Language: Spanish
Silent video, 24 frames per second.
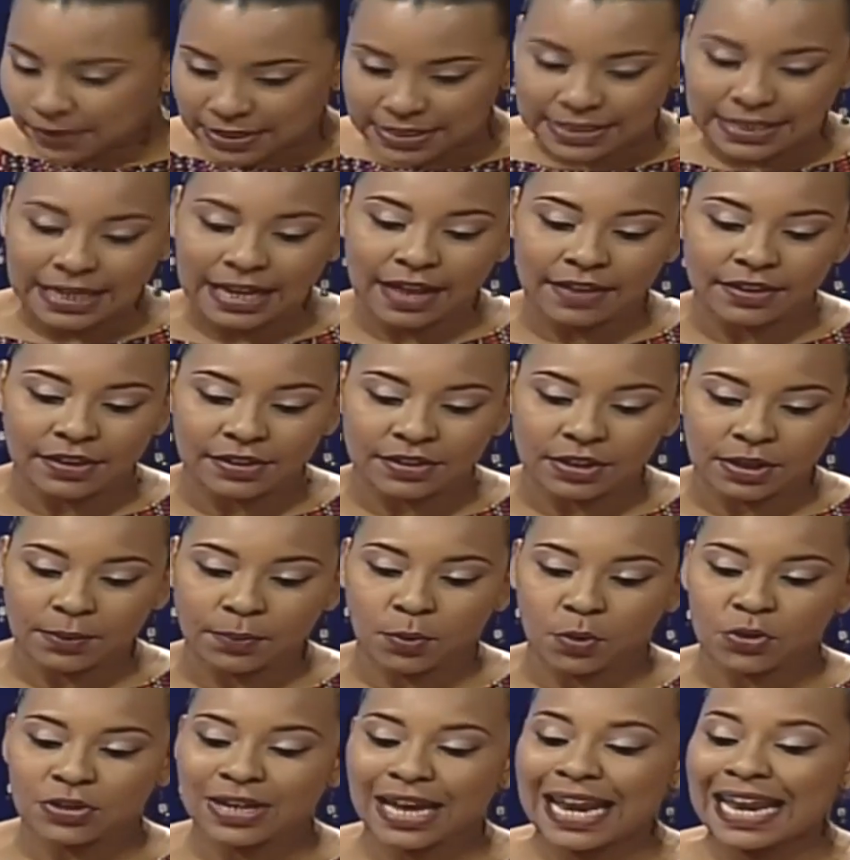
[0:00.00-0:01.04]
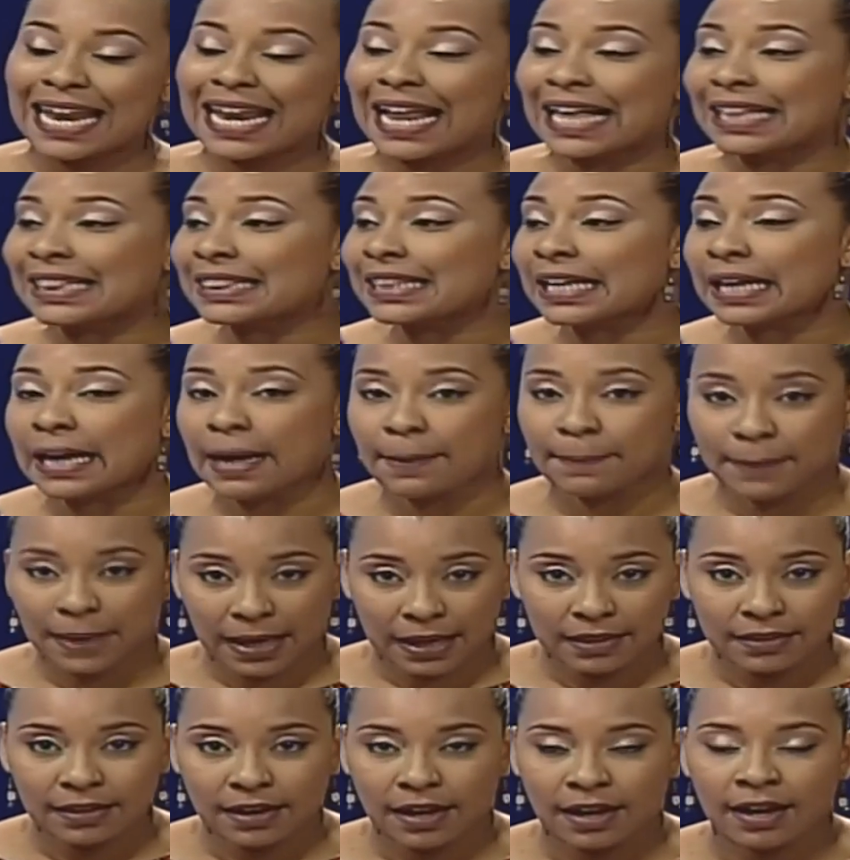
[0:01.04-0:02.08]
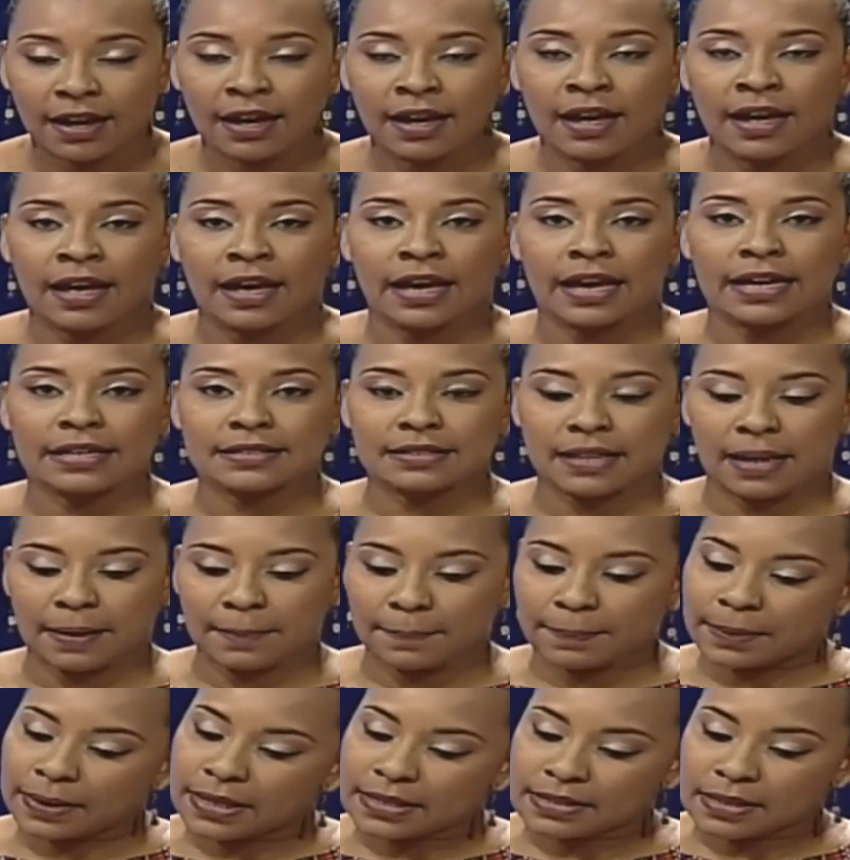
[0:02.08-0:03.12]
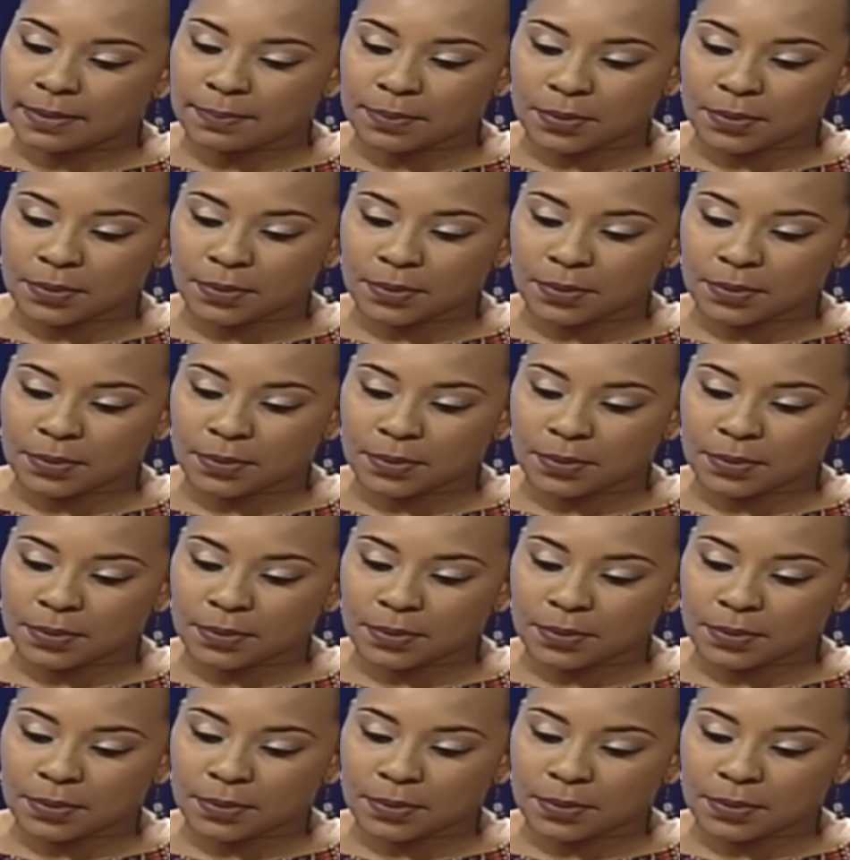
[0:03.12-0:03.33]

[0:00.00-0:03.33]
Si la distribuye Lántica Media, es la empresa